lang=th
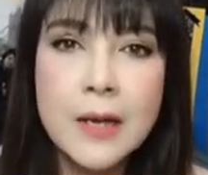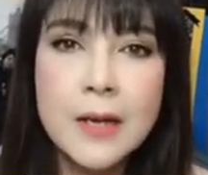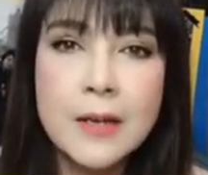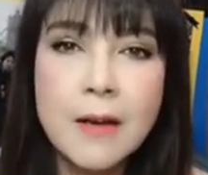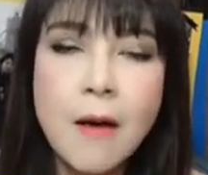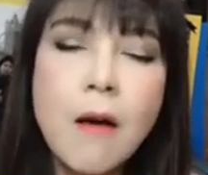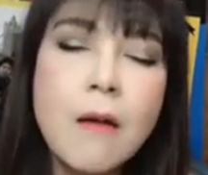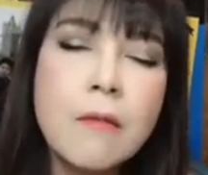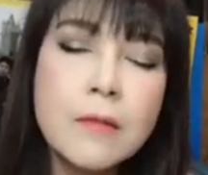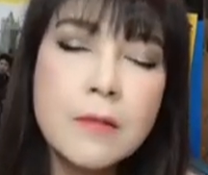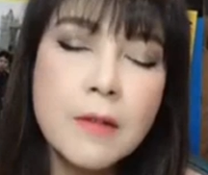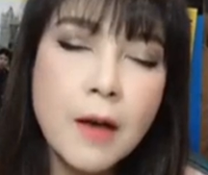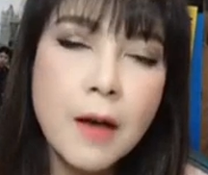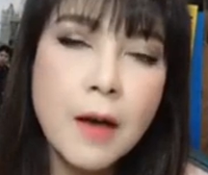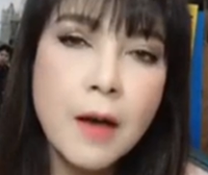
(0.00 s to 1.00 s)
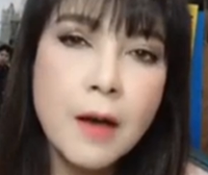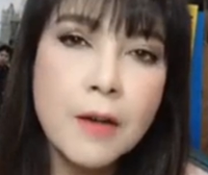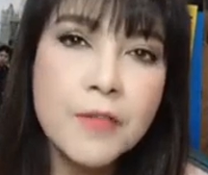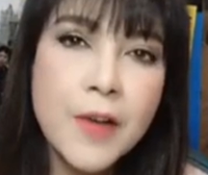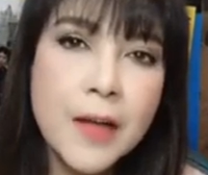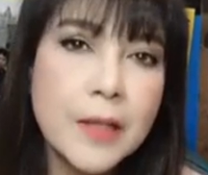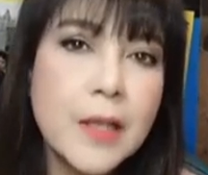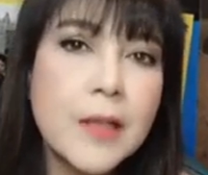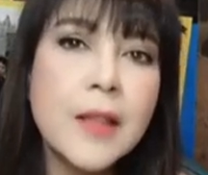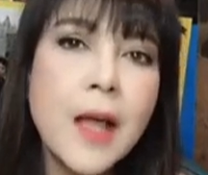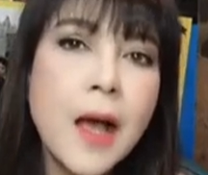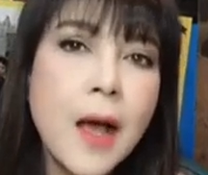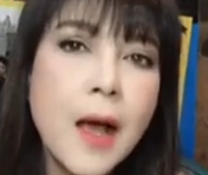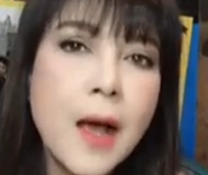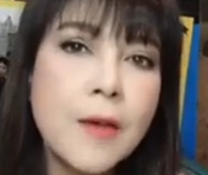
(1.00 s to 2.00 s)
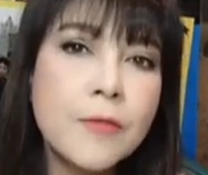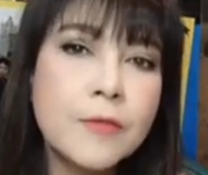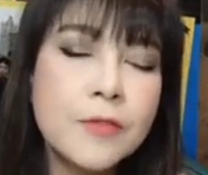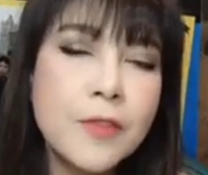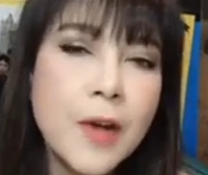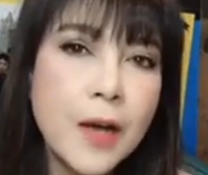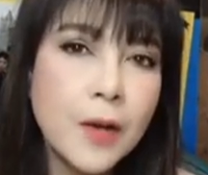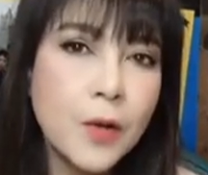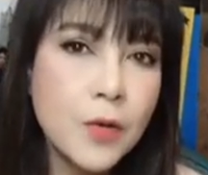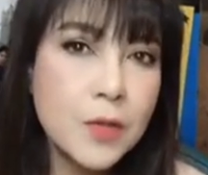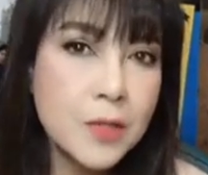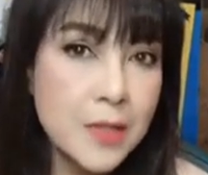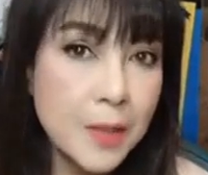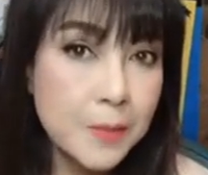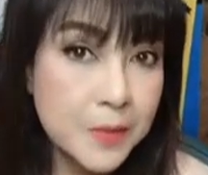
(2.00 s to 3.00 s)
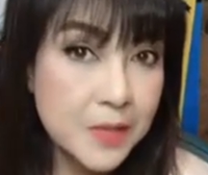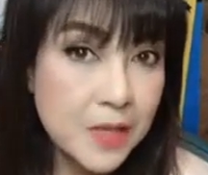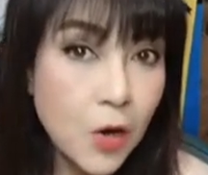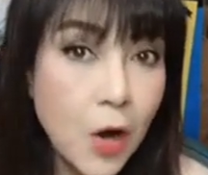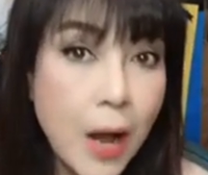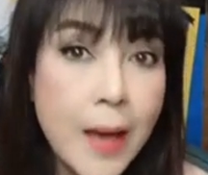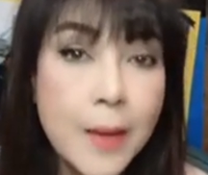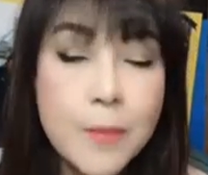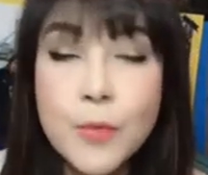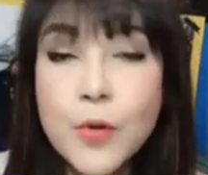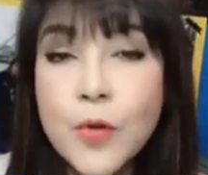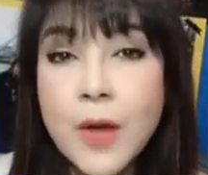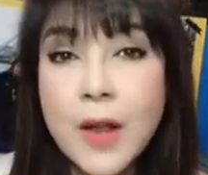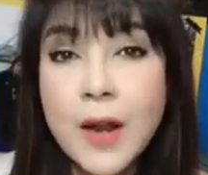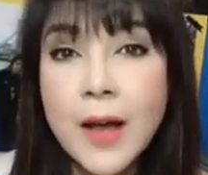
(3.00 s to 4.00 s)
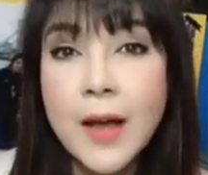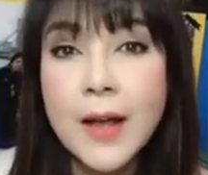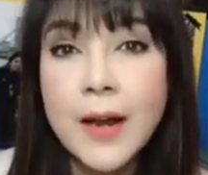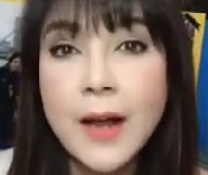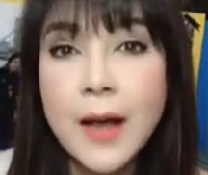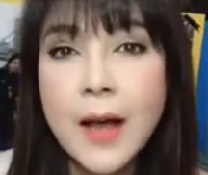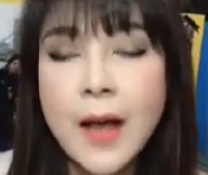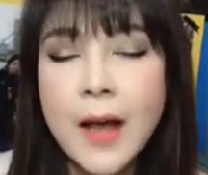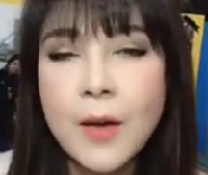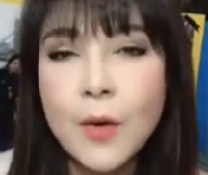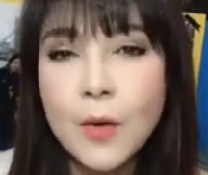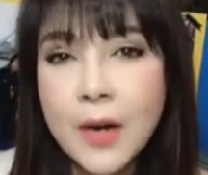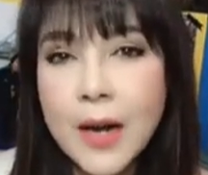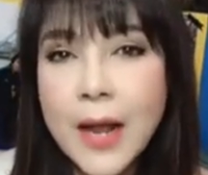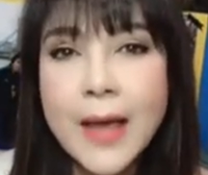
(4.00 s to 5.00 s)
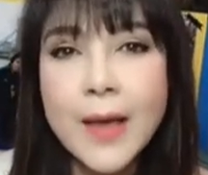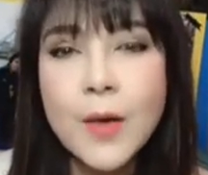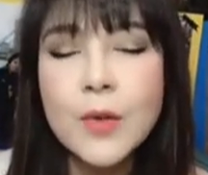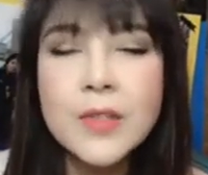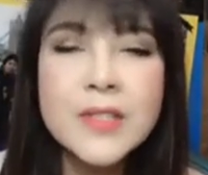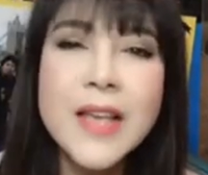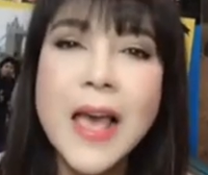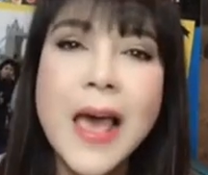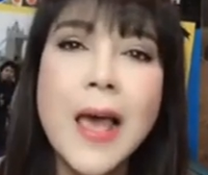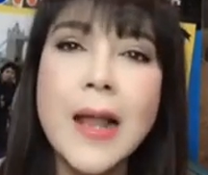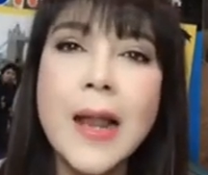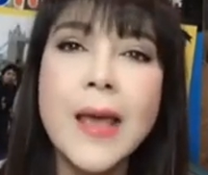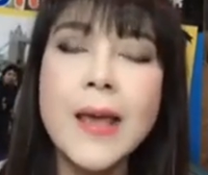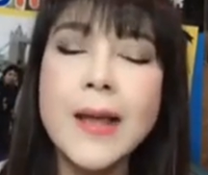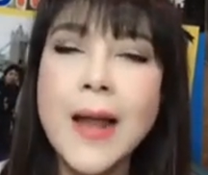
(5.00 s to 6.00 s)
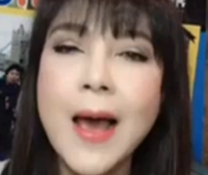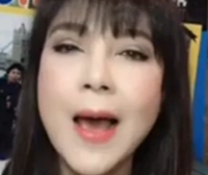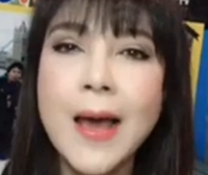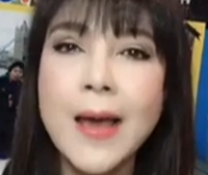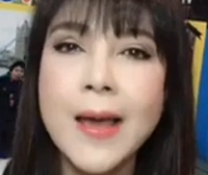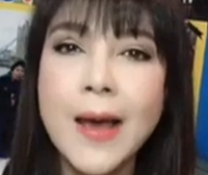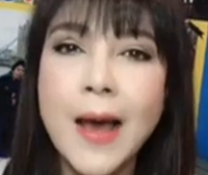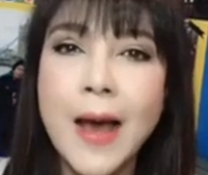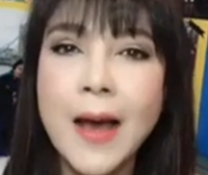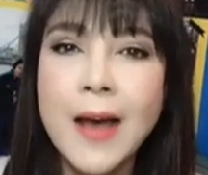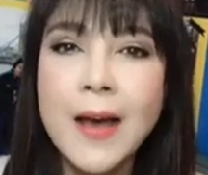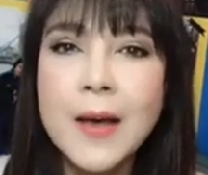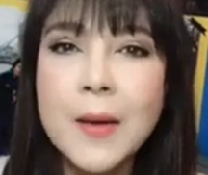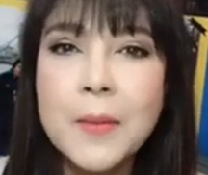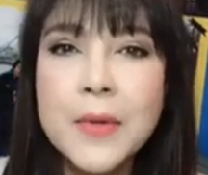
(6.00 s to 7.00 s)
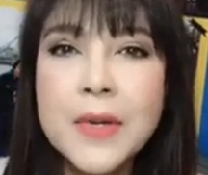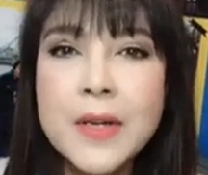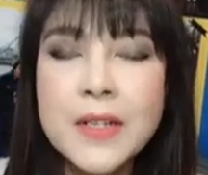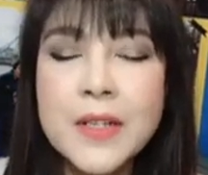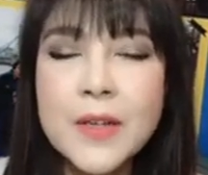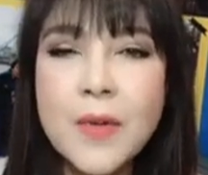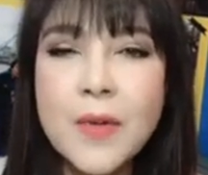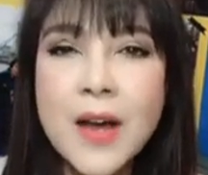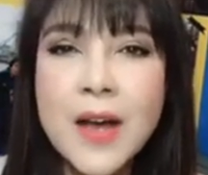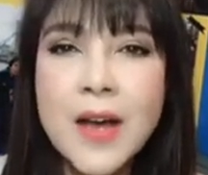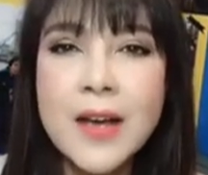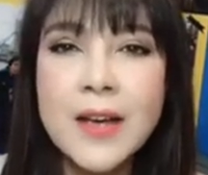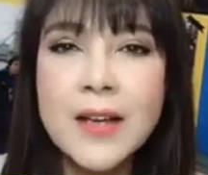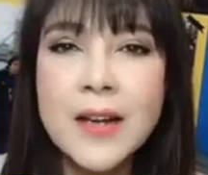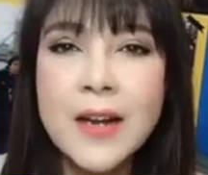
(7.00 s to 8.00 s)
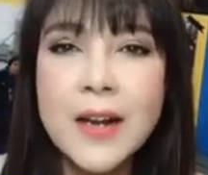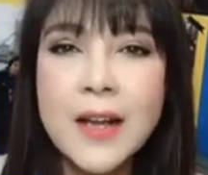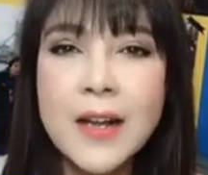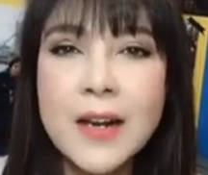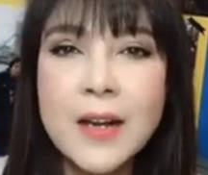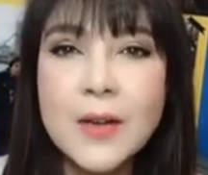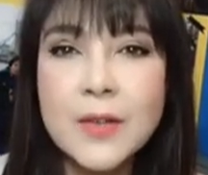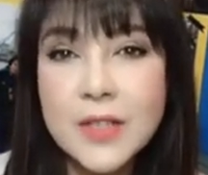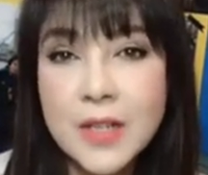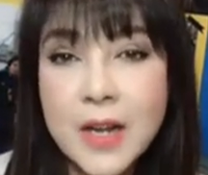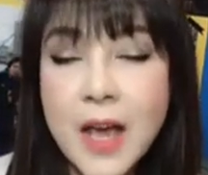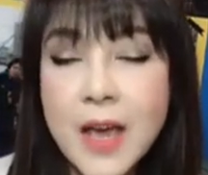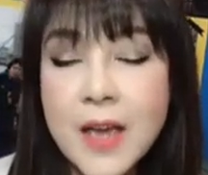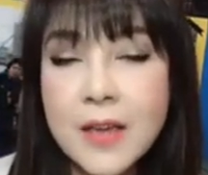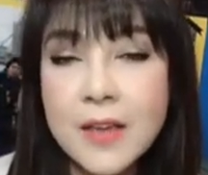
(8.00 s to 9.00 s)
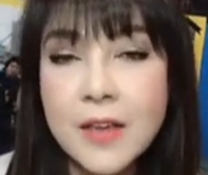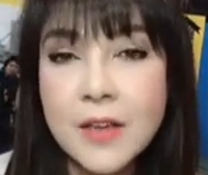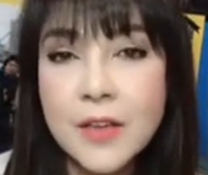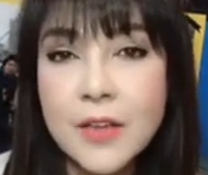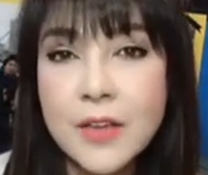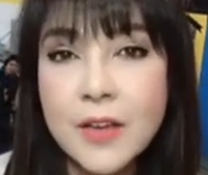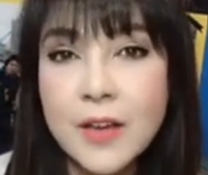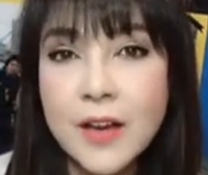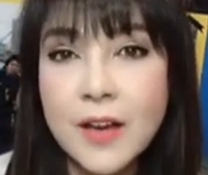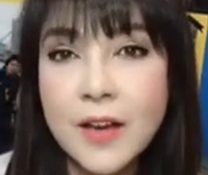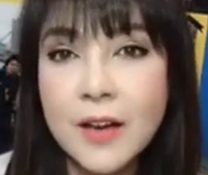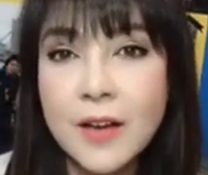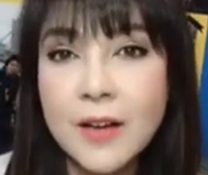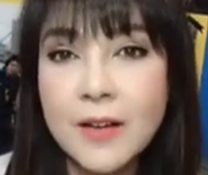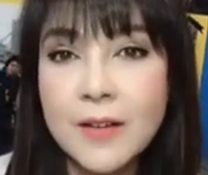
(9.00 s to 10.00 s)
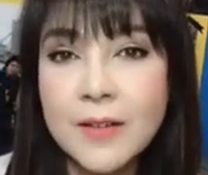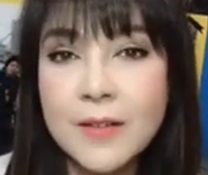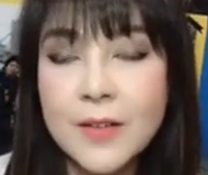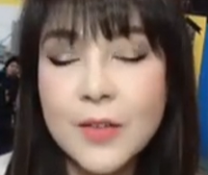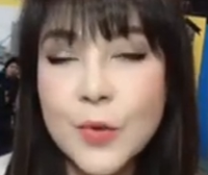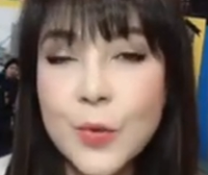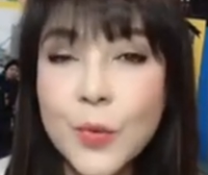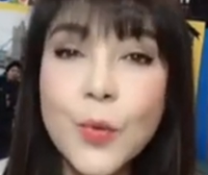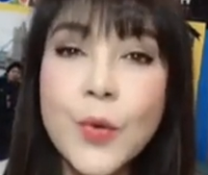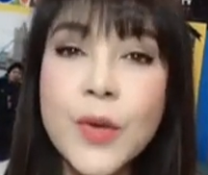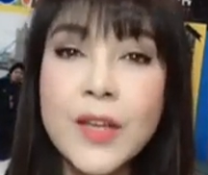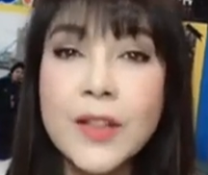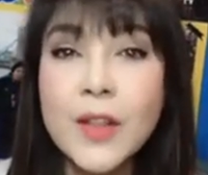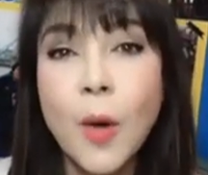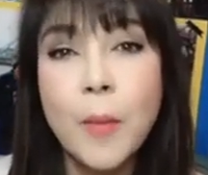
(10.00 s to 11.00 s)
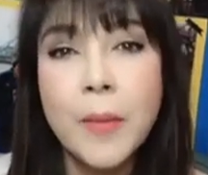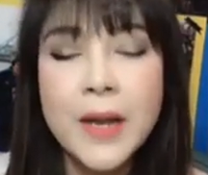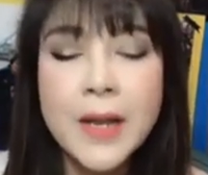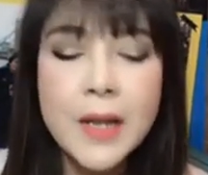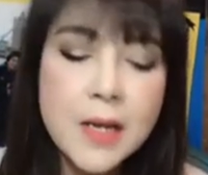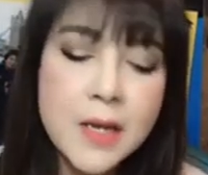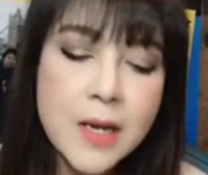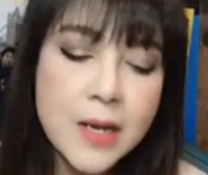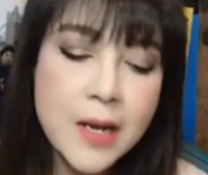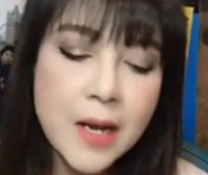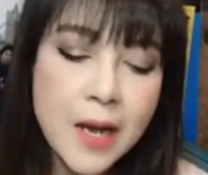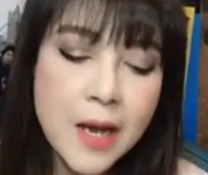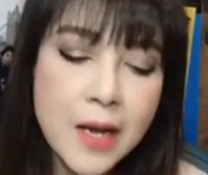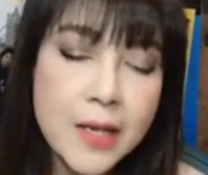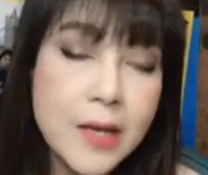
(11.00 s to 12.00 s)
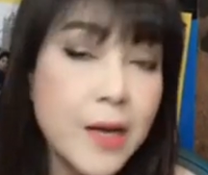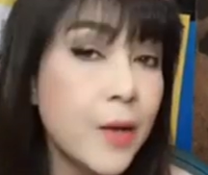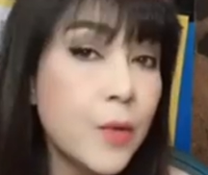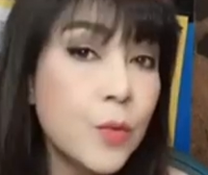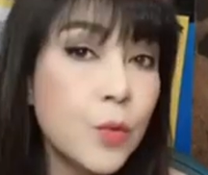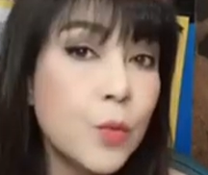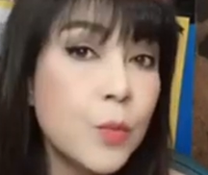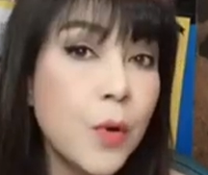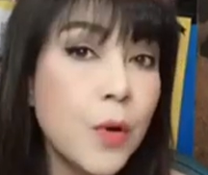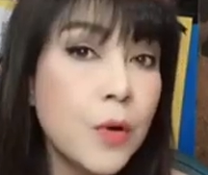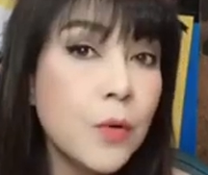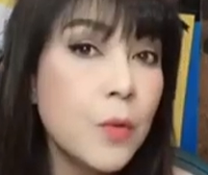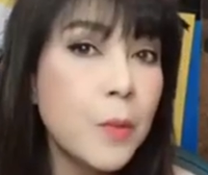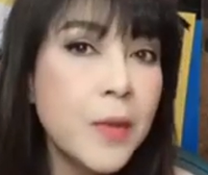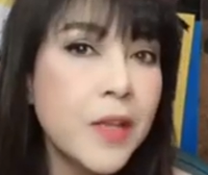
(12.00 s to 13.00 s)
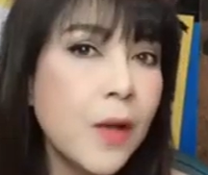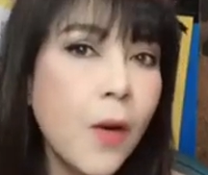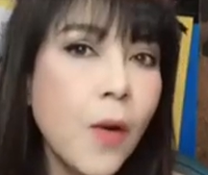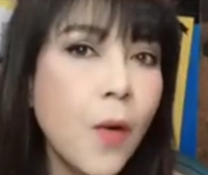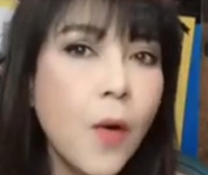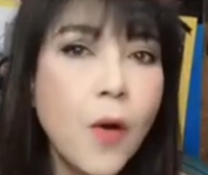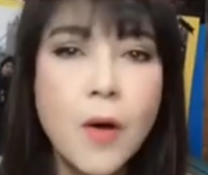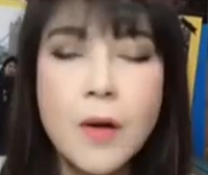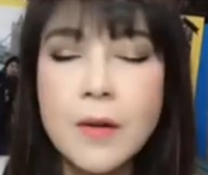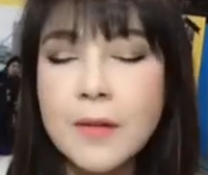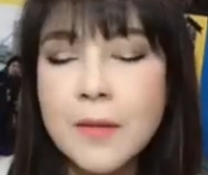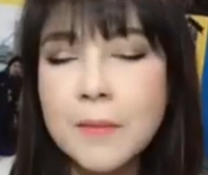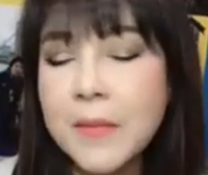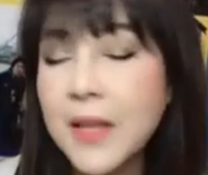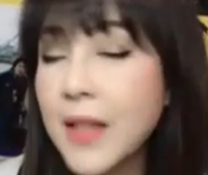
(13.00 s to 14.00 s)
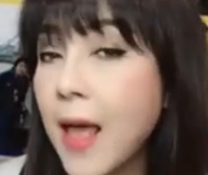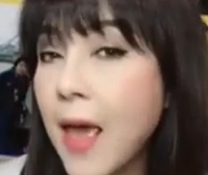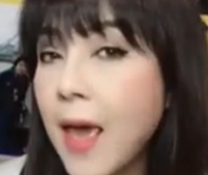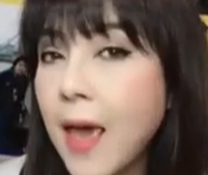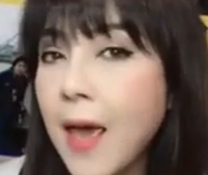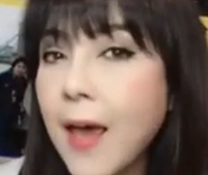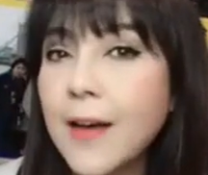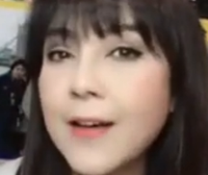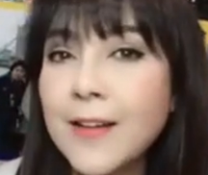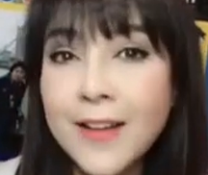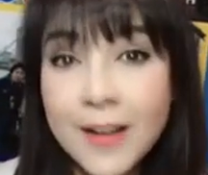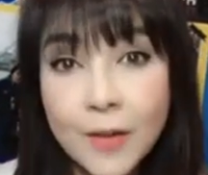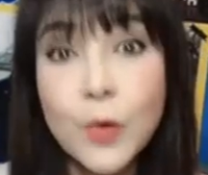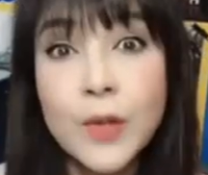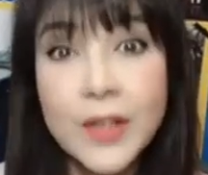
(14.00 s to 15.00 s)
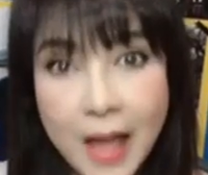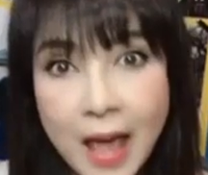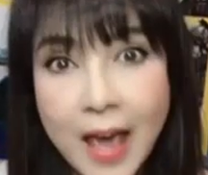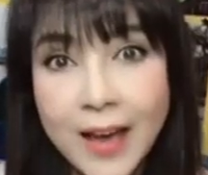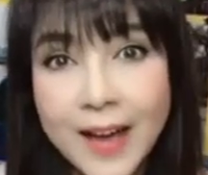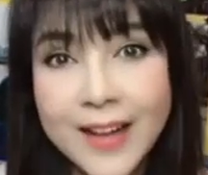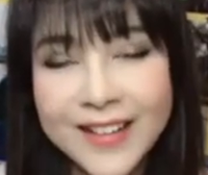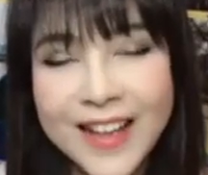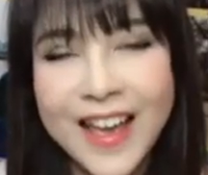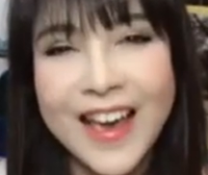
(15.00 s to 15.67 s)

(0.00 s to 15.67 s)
ก็ฝากติดตามฝากกด subscribe ด้วยแล้วกันนะคะ กดไลค์กดแชร์อะไรก็ได้ค่ะ เพื่อที่ว่าเราจะได้อยู่คุยกันต่อไปเรื่อยๆนะคะยังไงอุทุมพรน้องไม่ท้อไม่แท้ อุ้ยแท้ค่ะแท้